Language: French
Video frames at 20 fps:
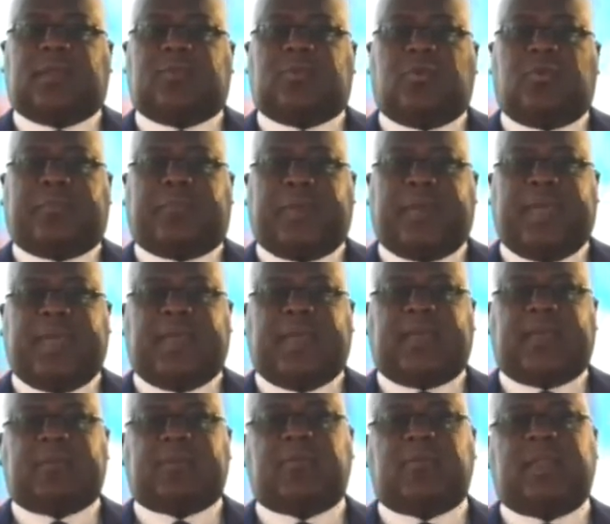Nos
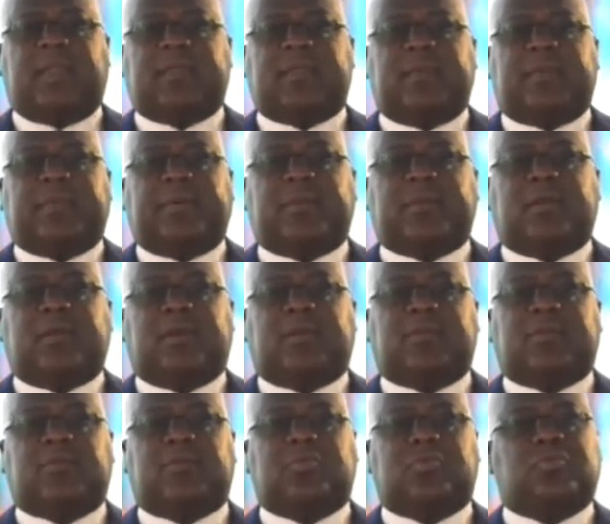pères de
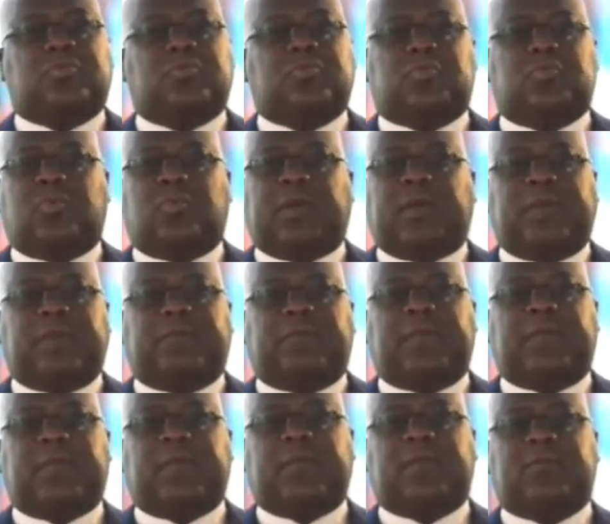l'indépendance ont toujours
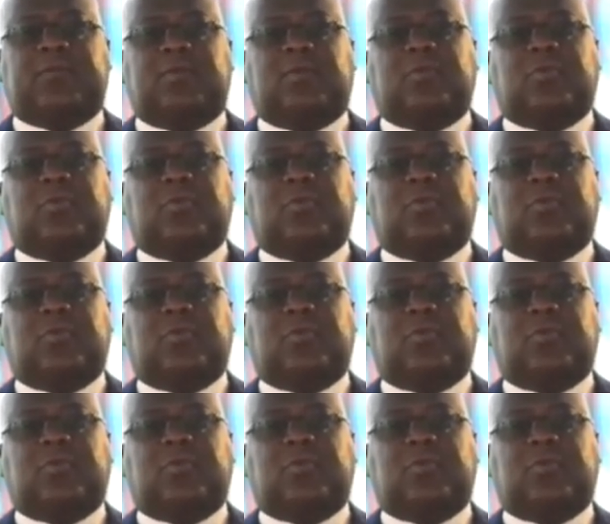rêvé de